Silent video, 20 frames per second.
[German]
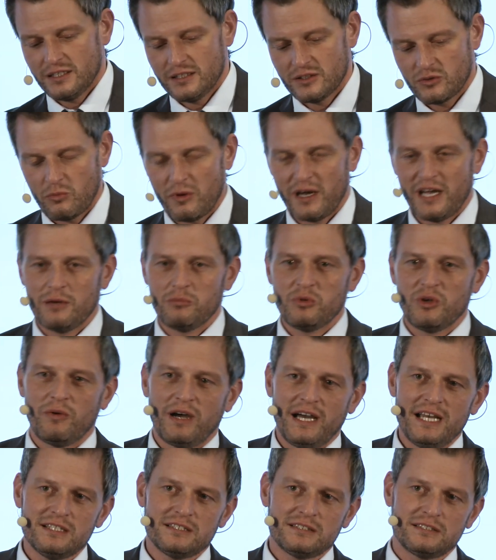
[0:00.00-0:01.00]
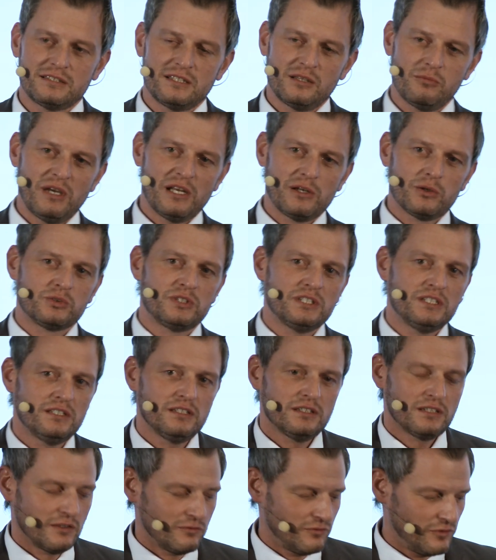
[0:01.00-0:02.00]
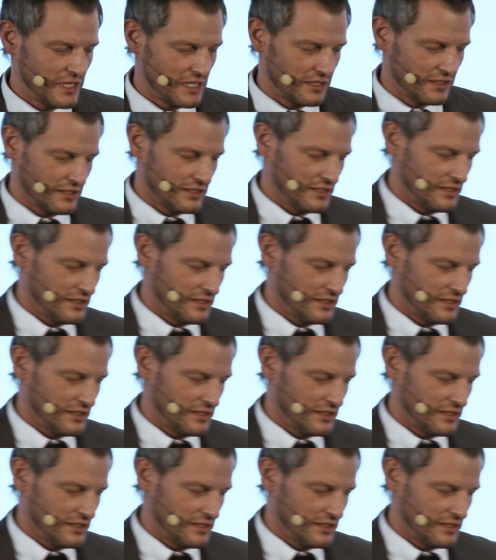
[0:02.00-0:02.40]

Kind, Miami Vice, die Melodie, dann fährt da